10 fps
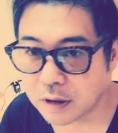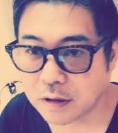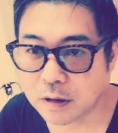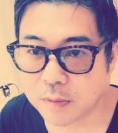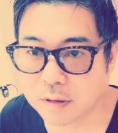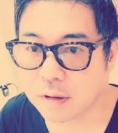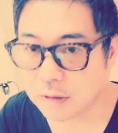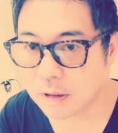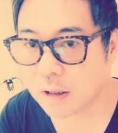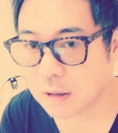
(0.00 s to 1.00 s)
ひいさまさ
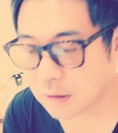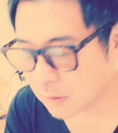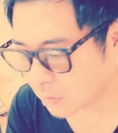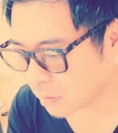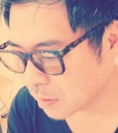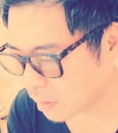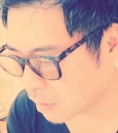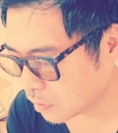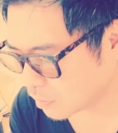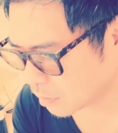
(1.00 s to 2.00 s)
んが、
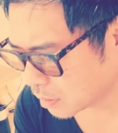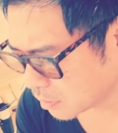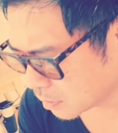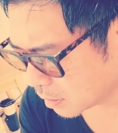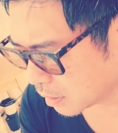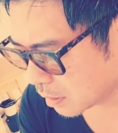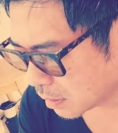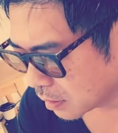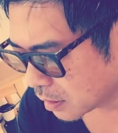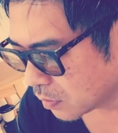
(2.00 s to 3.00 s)
あの言ってる、
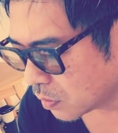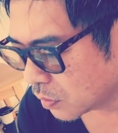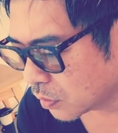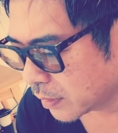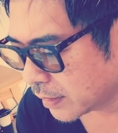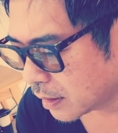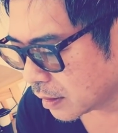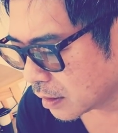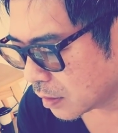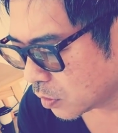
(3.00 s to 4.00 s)
過去の動画
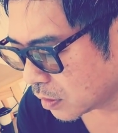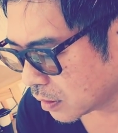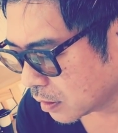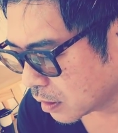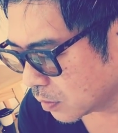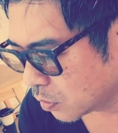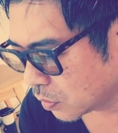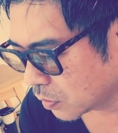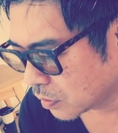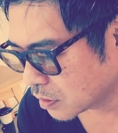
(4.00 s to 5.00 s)
何回も何回
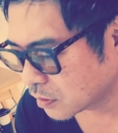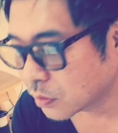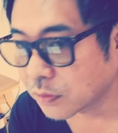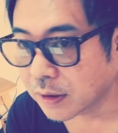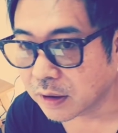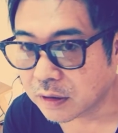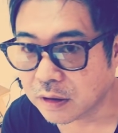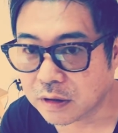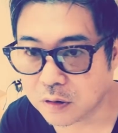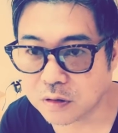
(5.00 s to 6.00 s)
もしつこく上げ
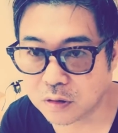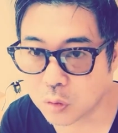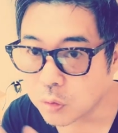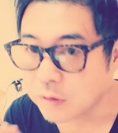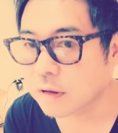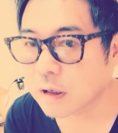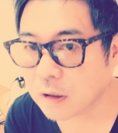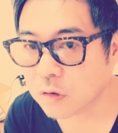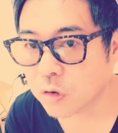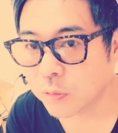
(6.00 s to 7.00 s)
てきてるってところにつな
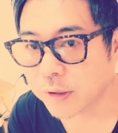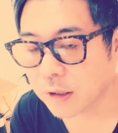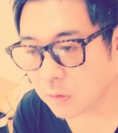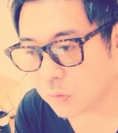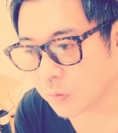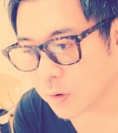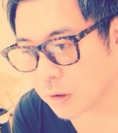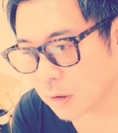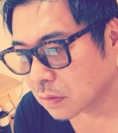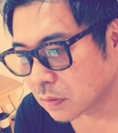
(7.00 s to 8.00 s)
がると思うんだけど、
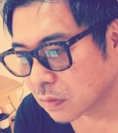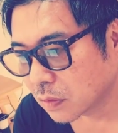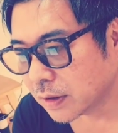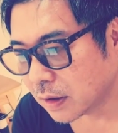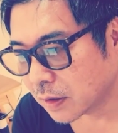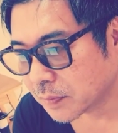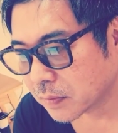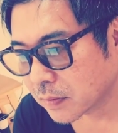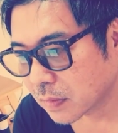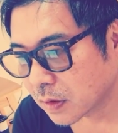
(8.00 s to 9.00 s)
これね、
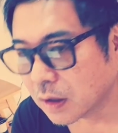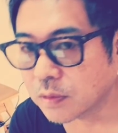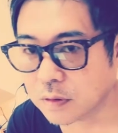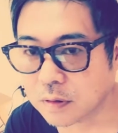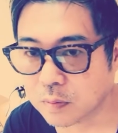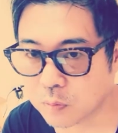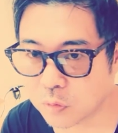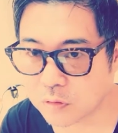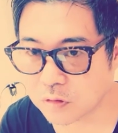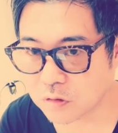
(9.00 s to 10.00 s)
多分
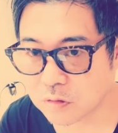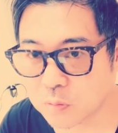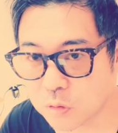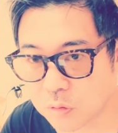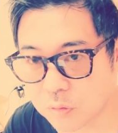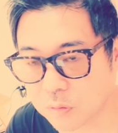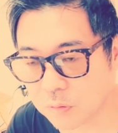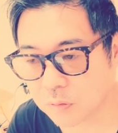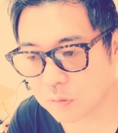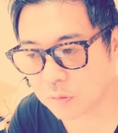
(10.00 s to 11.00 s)
僕も
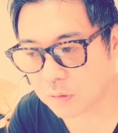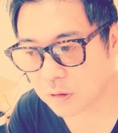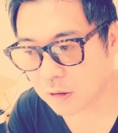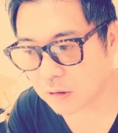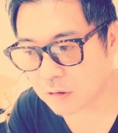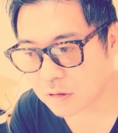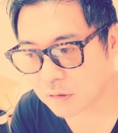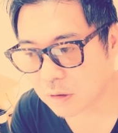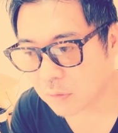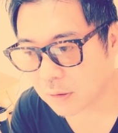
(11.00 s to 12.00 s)
経験し
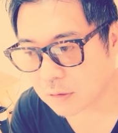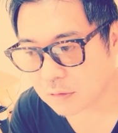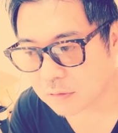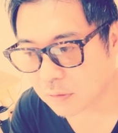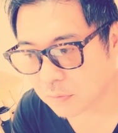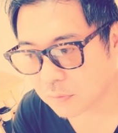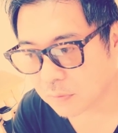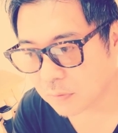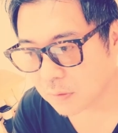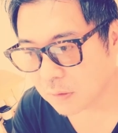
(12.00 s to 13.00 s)
てるからわかるんですけど、